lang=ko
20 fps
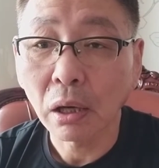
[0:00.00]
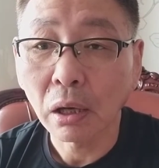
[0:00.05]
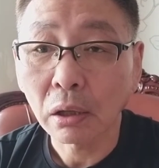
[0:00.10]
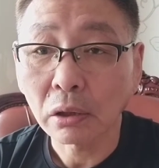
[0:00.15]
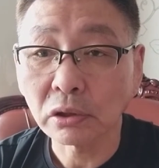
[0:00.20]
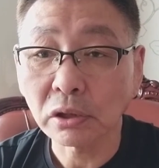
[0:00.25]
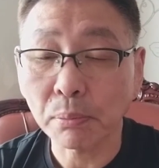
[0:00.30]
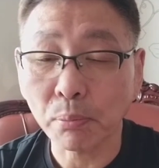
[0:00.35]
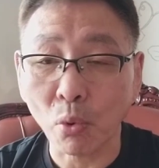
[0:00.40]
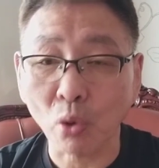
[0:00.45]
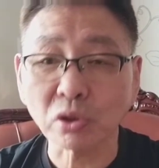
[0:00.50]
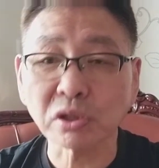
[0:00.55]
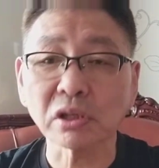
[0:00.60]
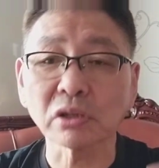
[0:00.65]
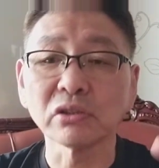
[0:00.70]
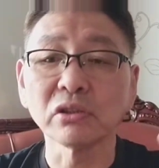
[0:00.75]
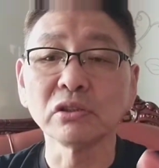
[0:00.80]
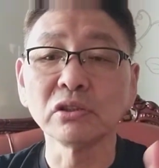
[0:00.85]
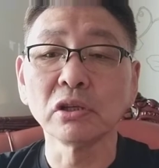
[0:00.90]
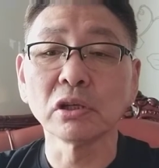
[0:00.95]
근데 복싱
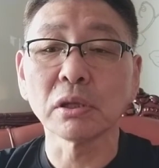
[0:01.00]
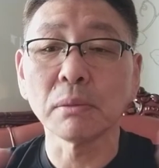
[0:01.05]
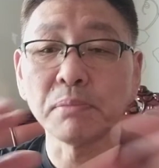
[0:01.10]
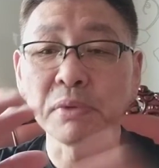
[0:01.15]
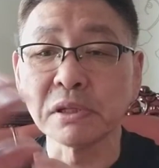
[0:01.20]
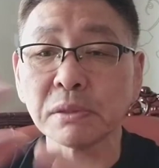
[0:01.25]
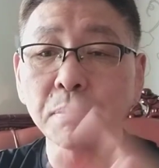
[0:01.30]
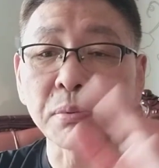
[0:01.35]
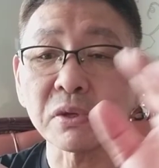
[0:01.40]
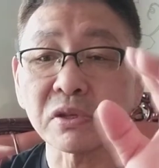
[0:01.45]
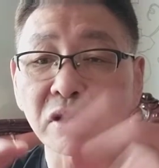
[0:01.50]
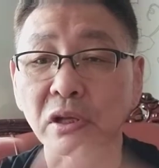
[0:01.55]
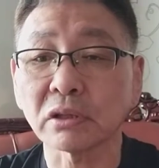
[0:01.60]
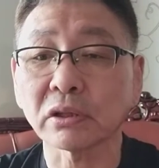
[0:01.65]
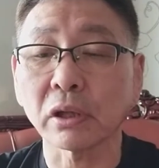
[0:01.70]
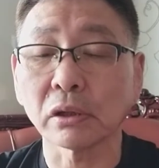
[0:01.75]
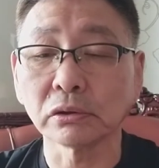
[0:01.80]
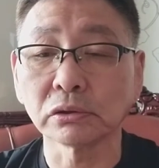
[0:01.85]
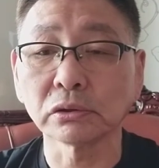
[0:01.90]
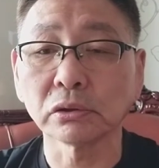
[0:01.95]
능력이 비슷비슷할
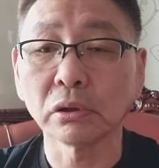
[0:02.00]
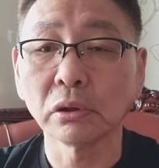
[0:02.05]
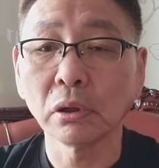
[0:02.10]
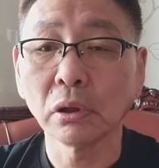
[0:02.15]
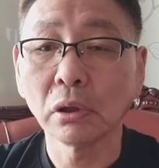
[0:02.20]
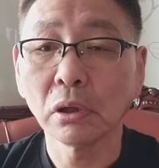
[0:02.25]
때는